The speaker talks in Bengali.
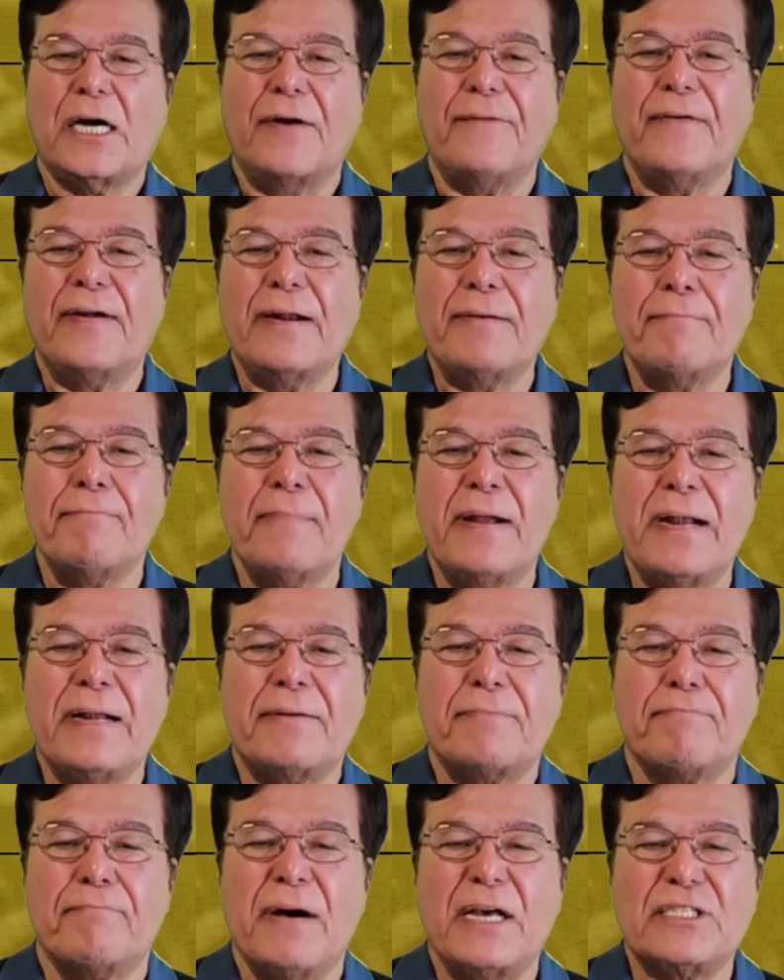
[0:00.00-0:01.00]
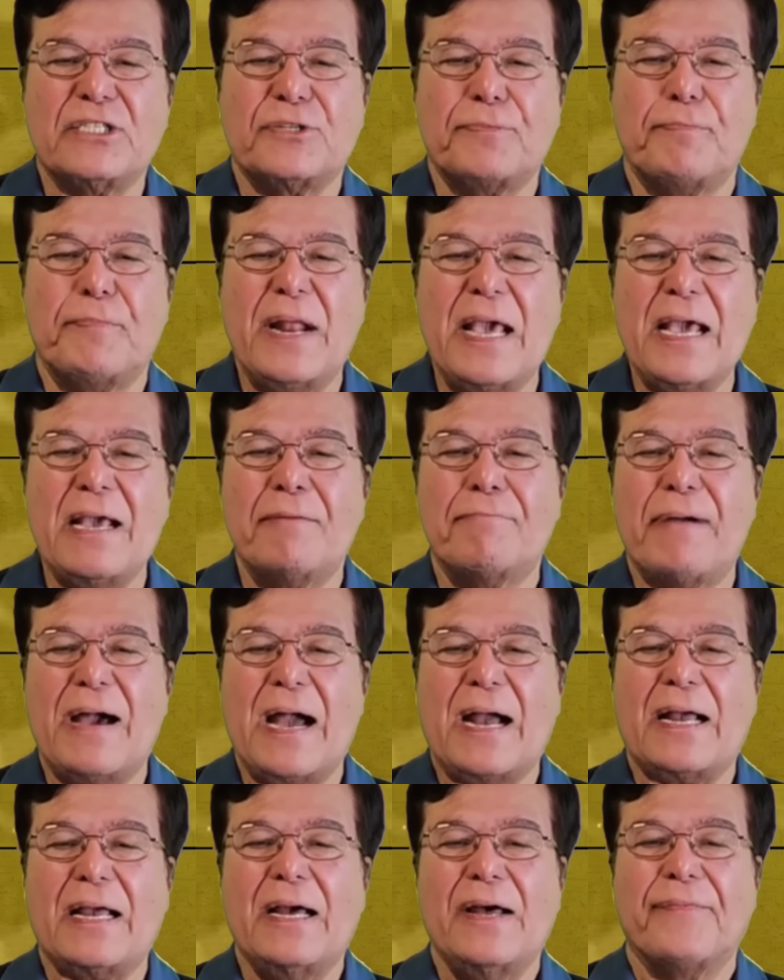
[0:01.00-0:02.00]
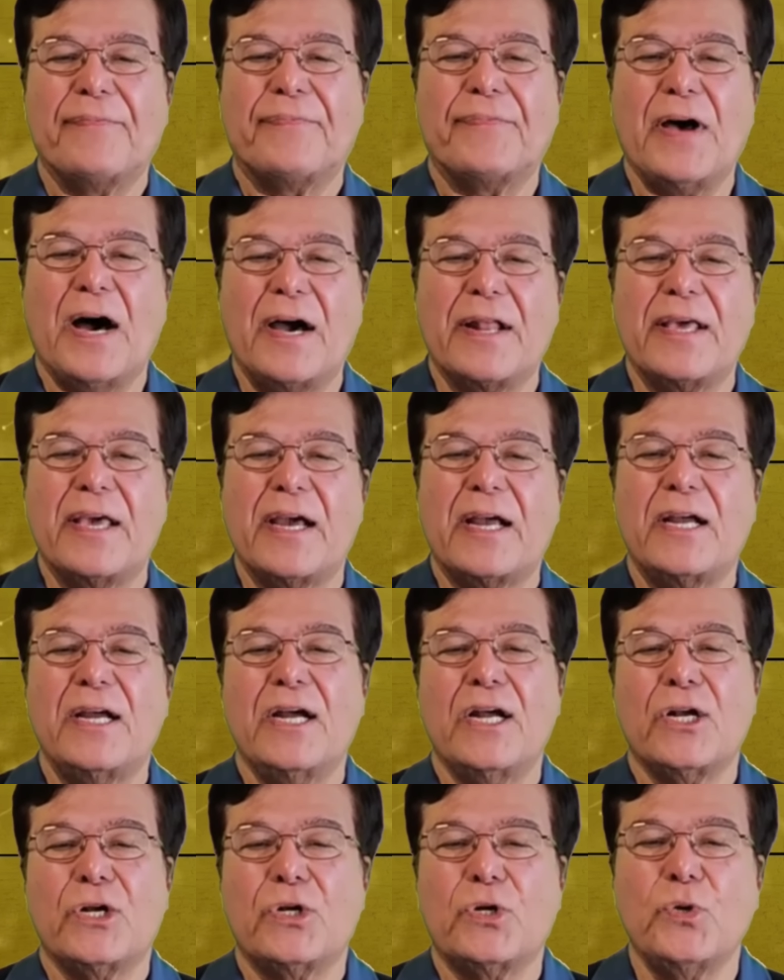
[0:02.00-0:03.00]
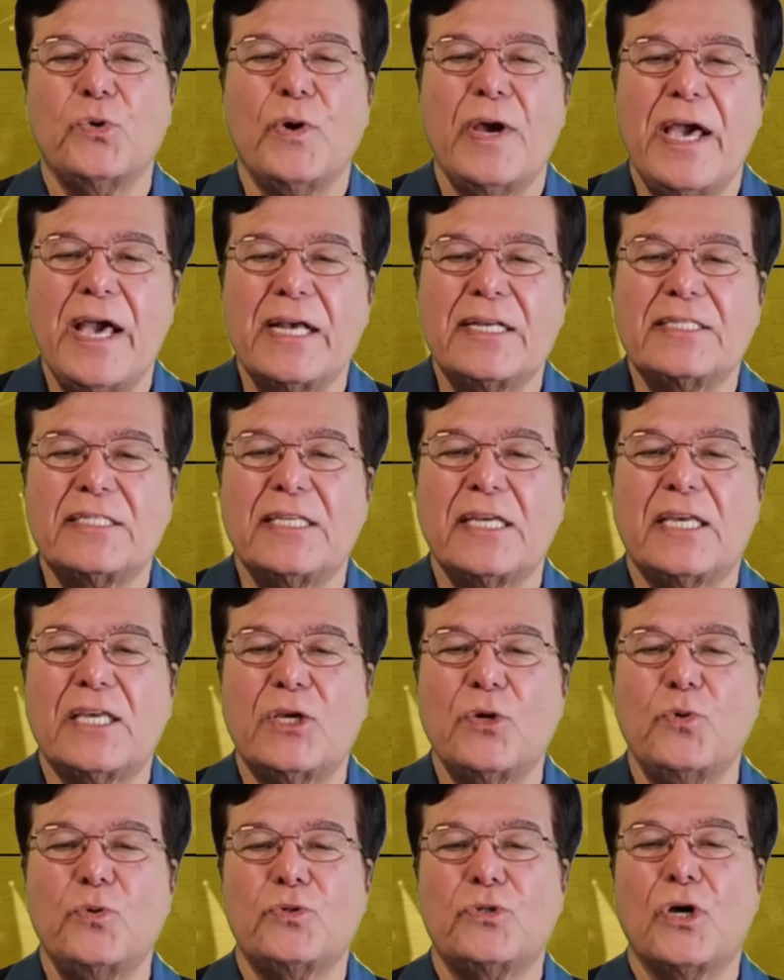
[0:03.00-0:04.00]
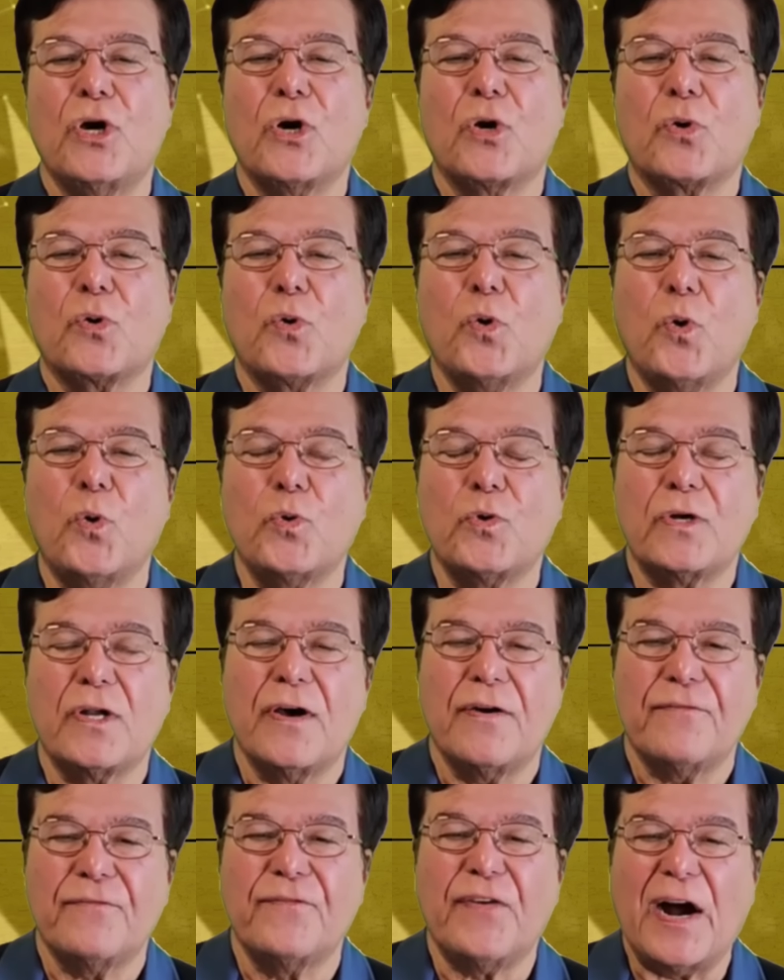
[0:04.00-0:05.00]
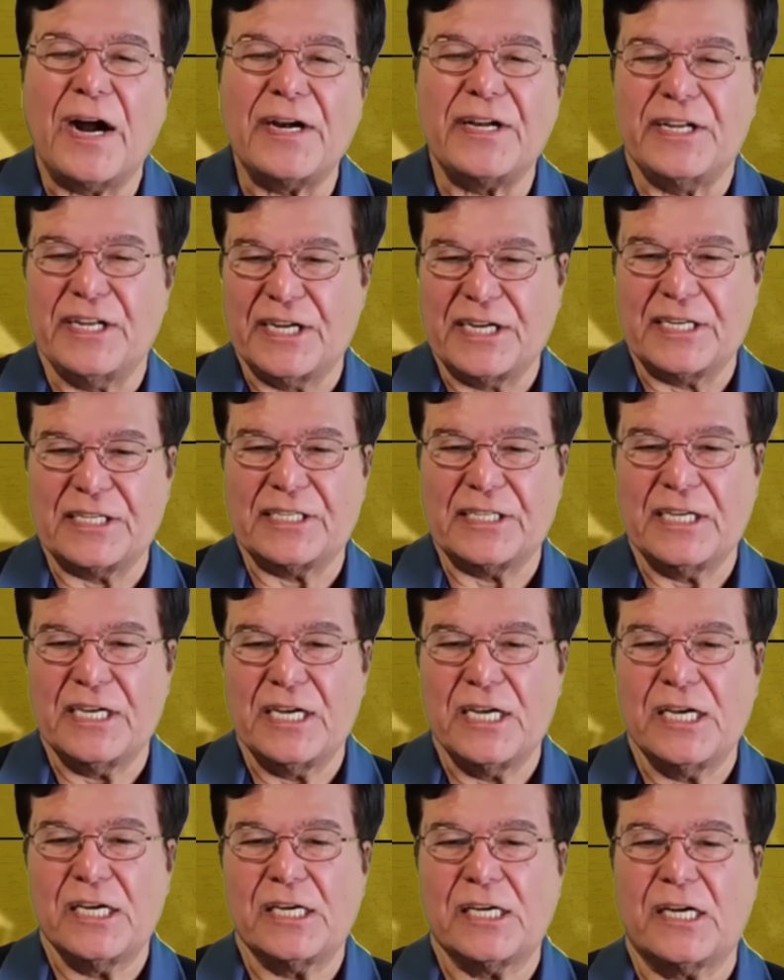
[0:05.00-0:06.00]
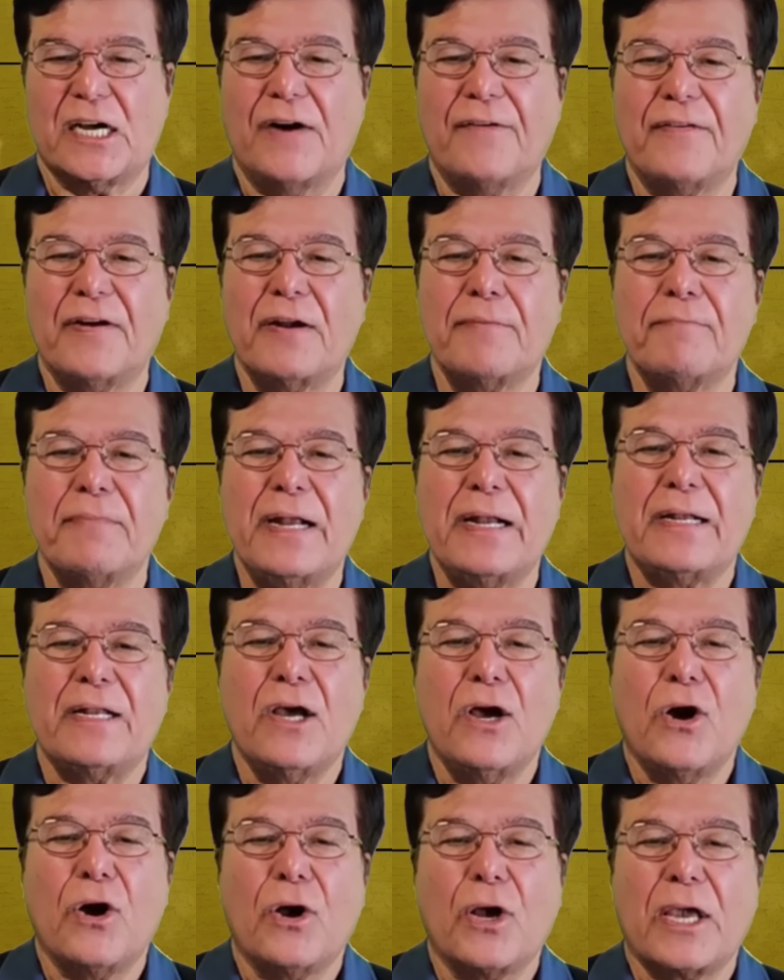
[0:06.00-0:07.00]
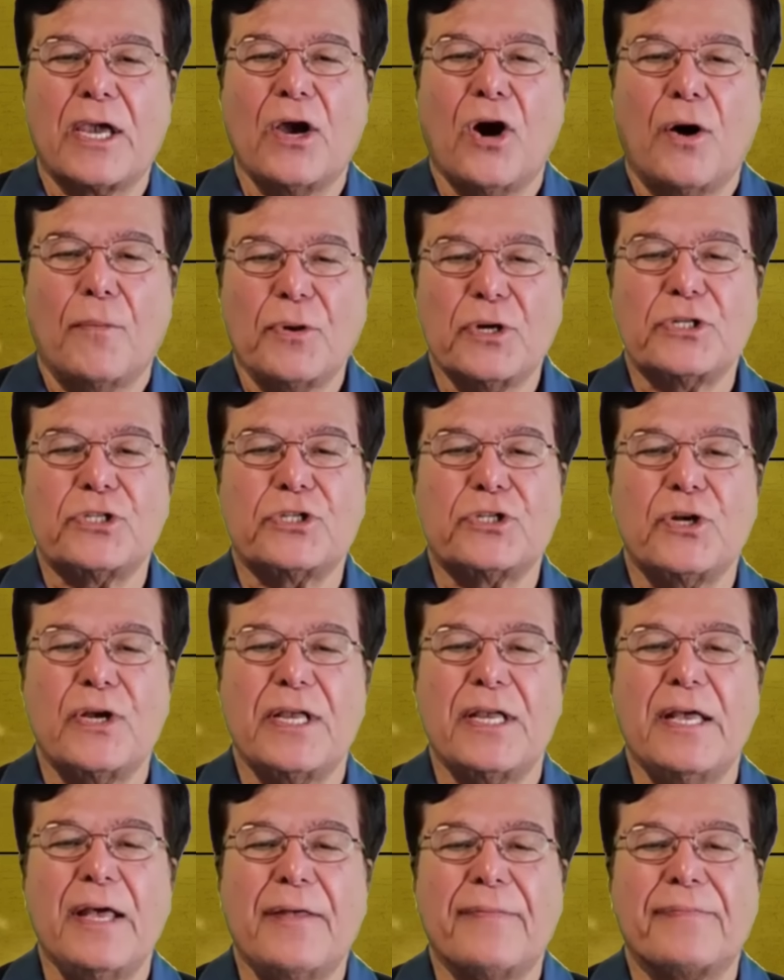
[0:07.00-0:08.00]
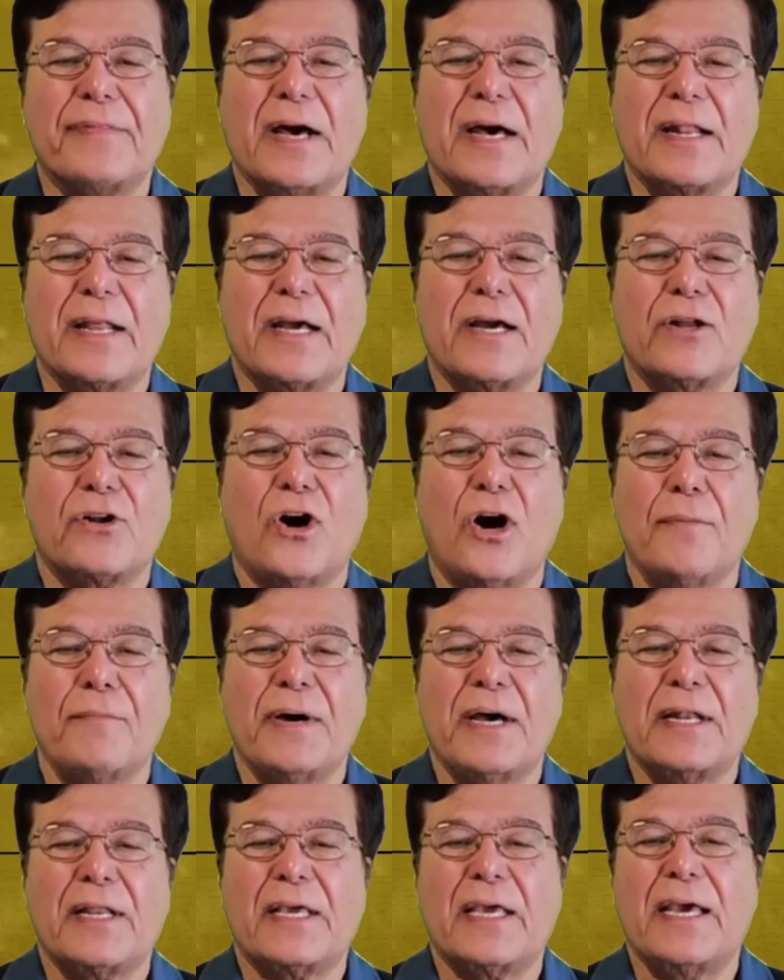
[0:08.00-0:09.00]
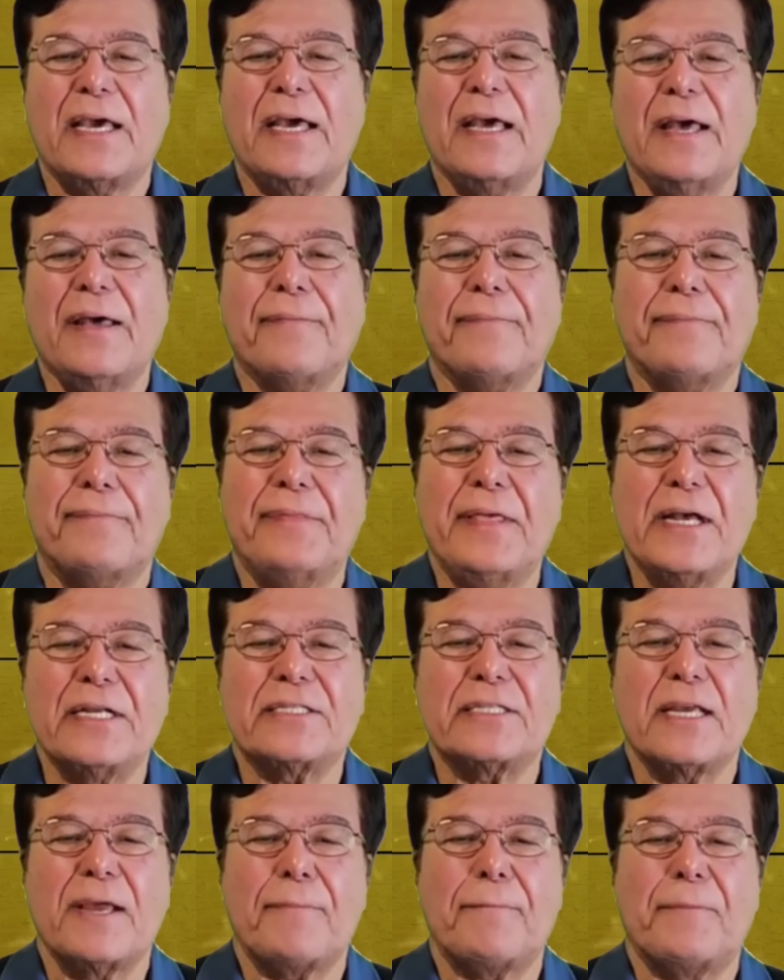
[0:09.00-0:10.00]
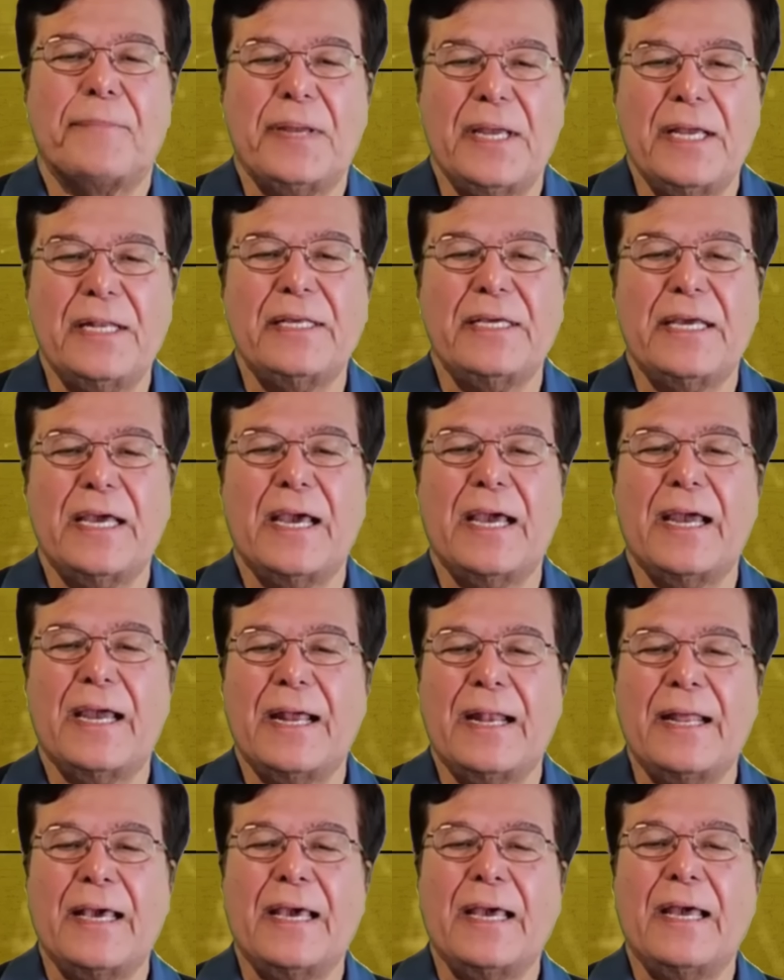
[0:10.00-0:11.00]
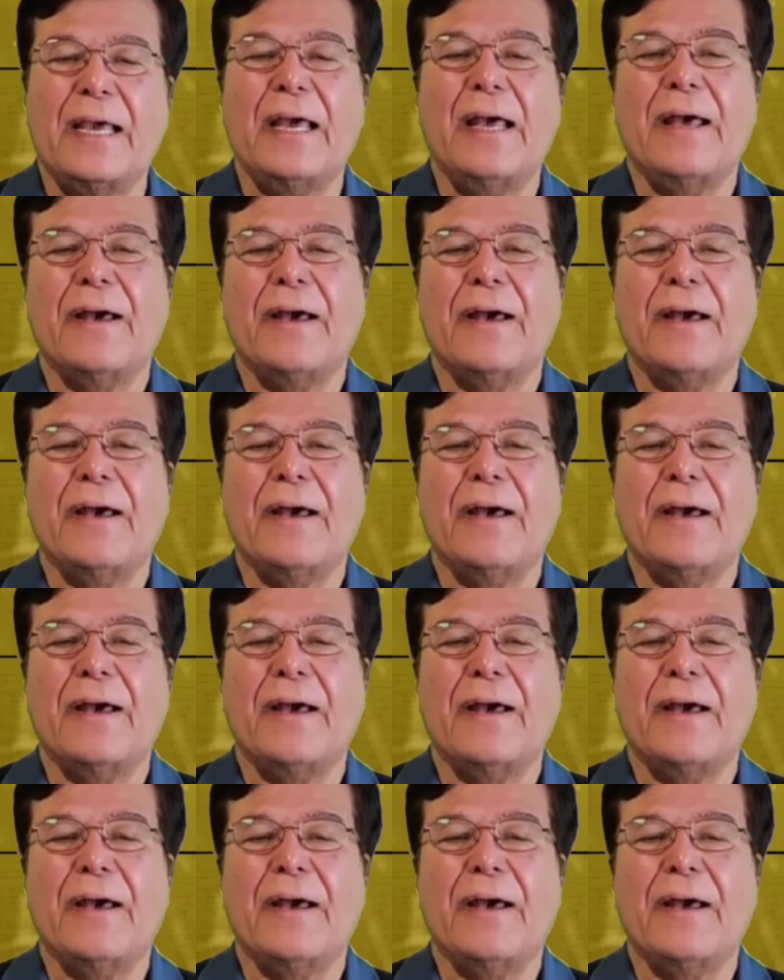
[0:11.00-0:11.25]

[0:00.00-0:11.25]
গভর্নমেন্ট মাস্ট ব্রিং ব্যাক তারেক টু এক্সিকিউট কোর্ট ভার্ডিক্ট গভর্নমেন্টকে অবশ্যই তারেক রহমানকে দেশে ফিরিয়ে এনে